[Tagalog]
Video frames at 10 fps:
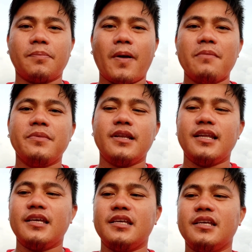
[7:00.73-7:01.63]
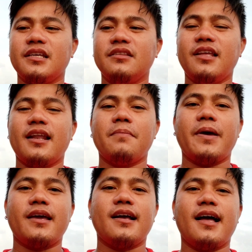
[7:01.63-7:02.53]
sa family De La
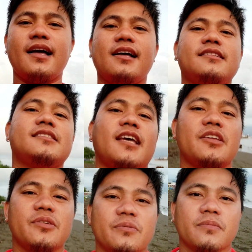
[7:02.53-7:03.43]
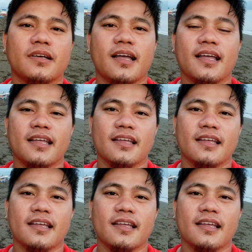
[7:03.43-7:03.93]
Vega at sa inyong mga